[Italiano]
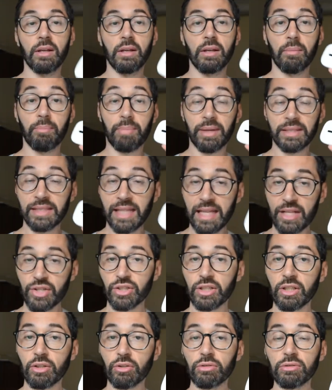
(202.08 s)
Per
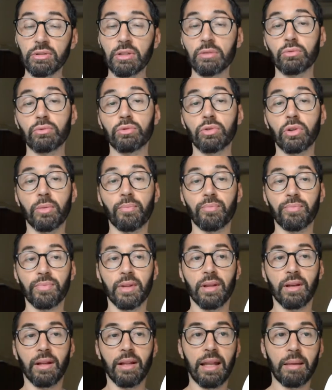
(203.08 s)
leggere il contenuto
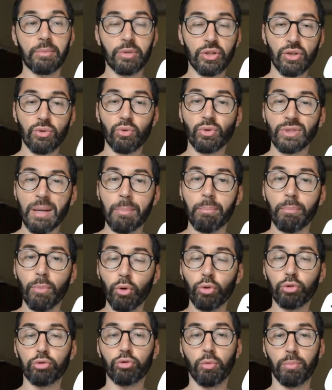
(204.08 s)
la procedura è
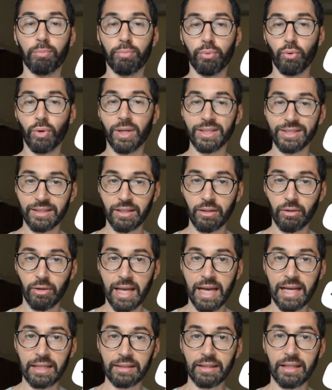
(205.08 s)
molto più
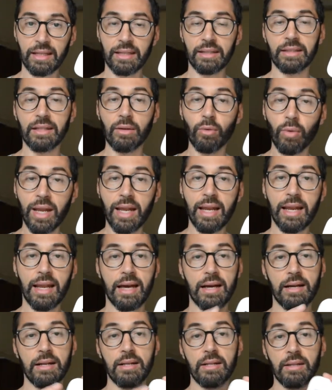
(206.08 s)
articolata di
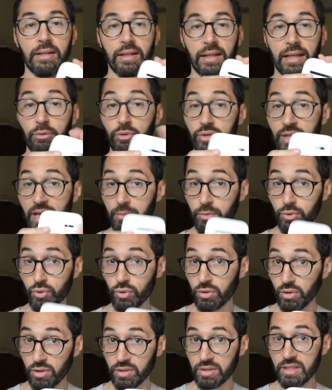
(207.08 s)
quella che usiamo
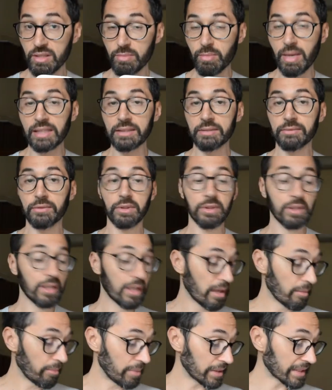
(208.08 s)
sui nostri smartphone
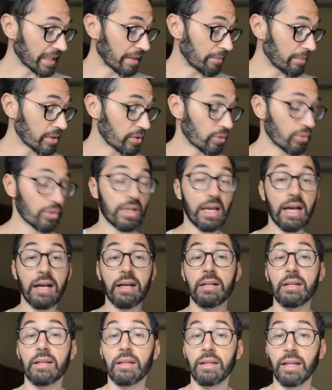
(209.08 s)
perché bisogna
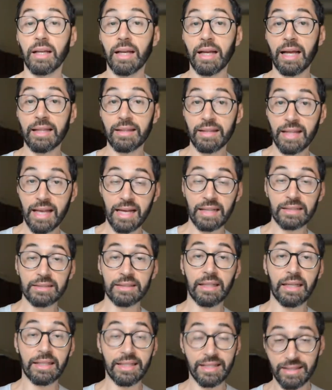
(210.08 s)

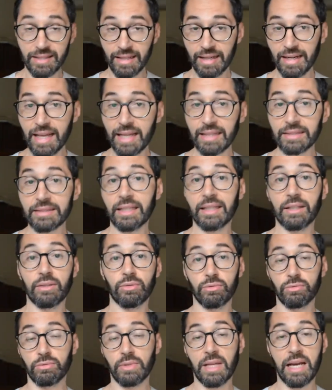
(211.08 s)
andare a installare
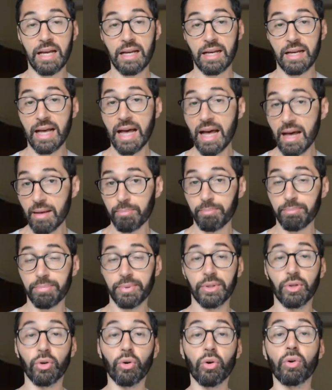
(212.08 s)
una app
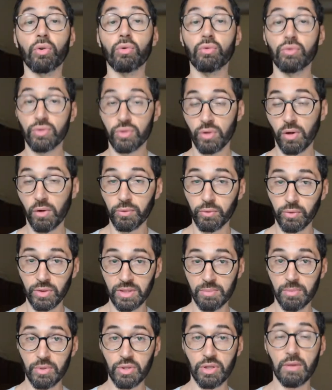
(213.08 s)
o un software
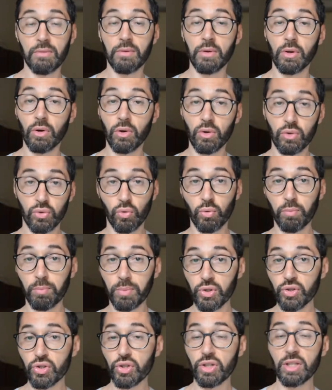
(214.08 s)
specifico sul
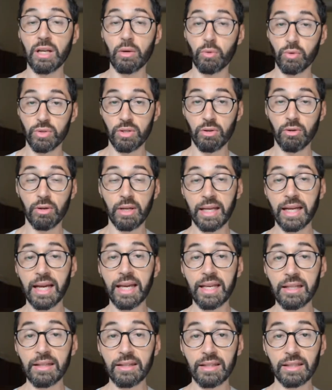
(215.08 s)
PC da cui si collega
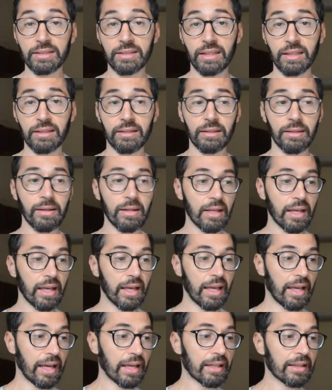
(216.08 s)
internet
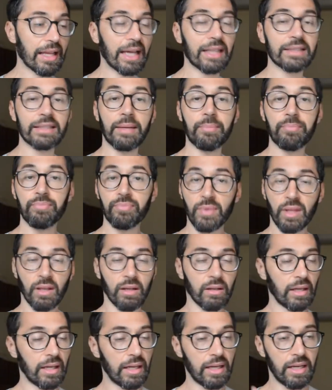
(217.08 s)
e andare
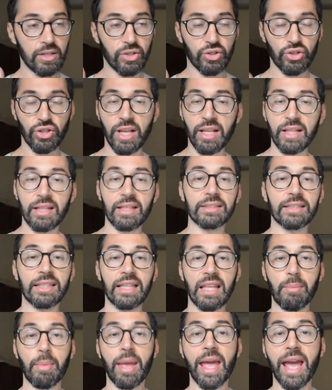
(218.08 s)
a scendere
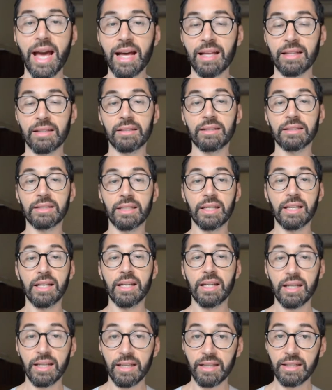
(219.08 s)
nei meandri
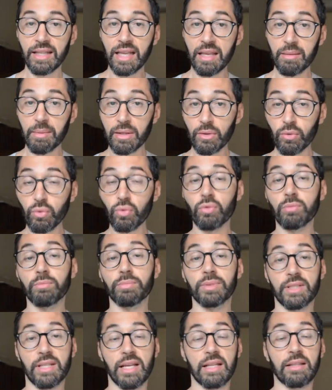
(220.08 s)
dei menu
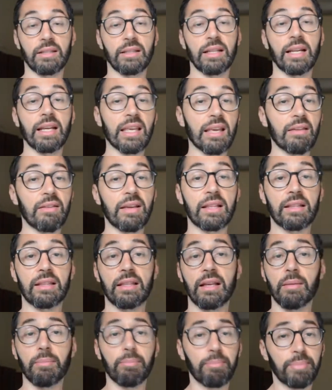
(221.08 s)
presenti nella
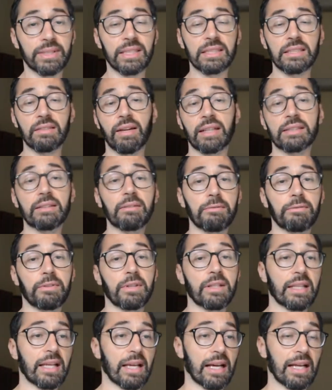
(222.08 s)
chiavetta per arrivare
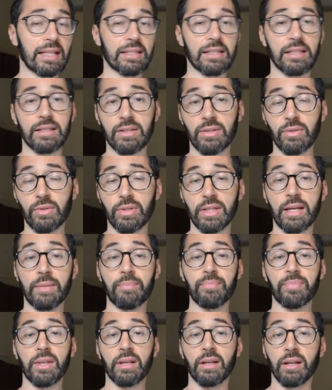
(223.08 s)
infine alla
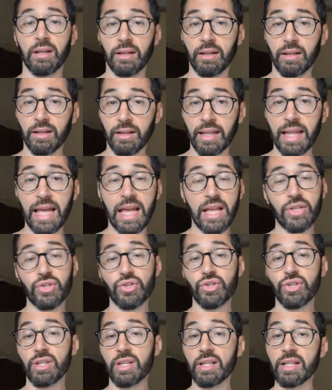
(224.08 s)
sezione eh,
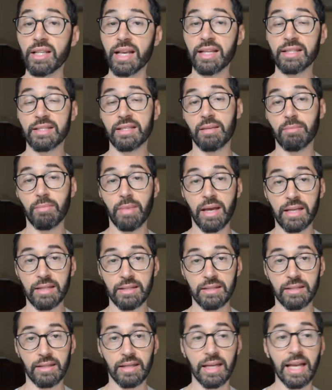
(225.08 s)
leggi gli
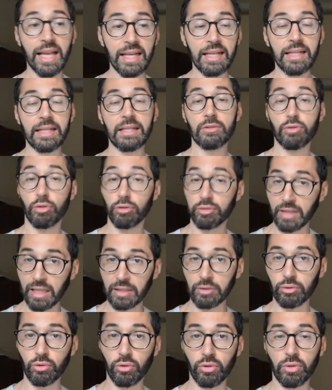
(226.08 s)
sms e lì
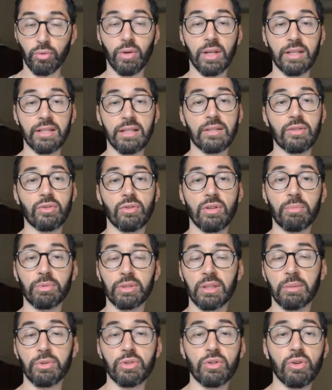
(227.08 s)
soltanto in quella sezione
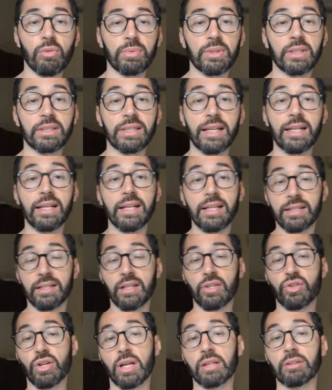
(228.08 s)
potremo scoprire
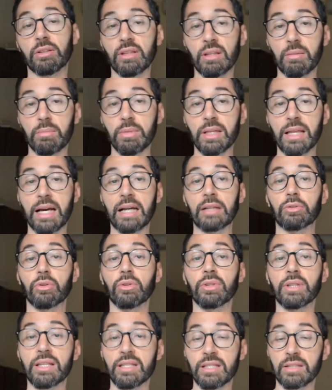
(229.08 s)
se ci hanno addebitato
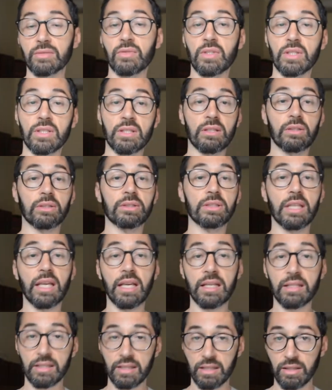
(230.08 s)
dei servizi non
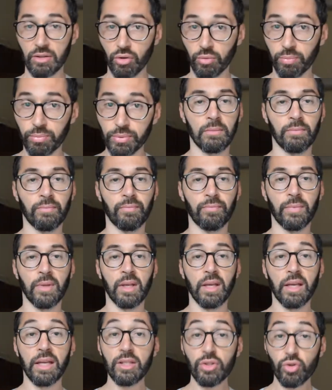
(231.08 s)
richiesti oppure no.
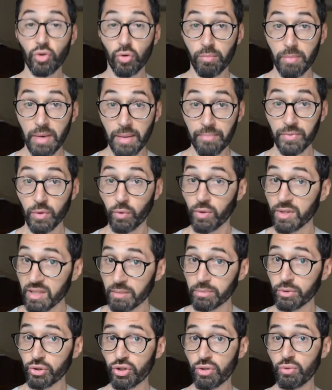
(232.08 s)
Insomma,
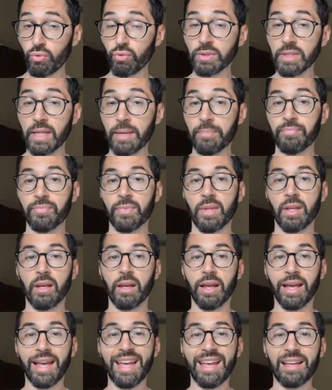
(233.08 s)
questa procedura
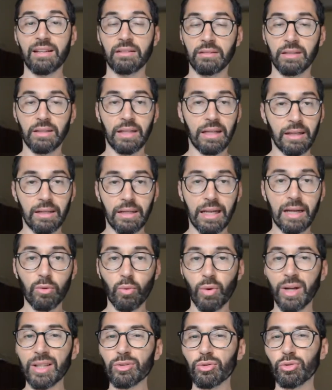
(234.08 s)
è
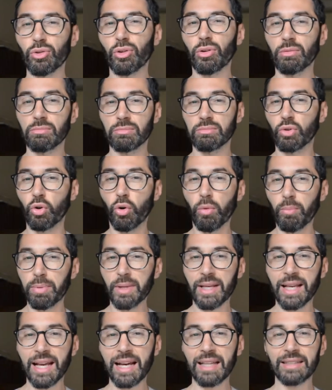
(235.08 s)
alquanto
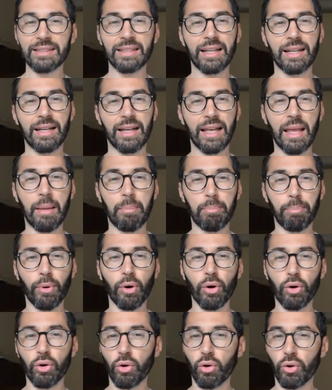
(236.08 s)
complicata e
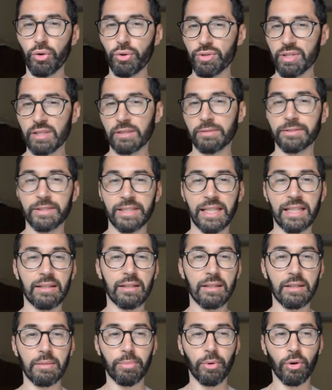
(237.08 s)
poco user
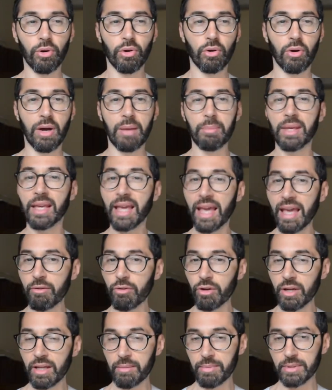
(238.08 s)
friendly, poco
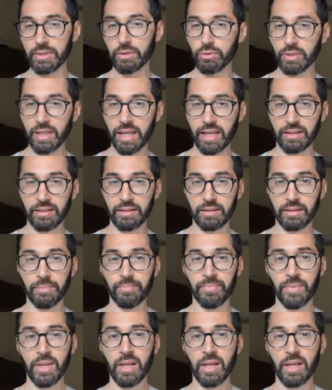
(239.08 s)
amichevole per l'utente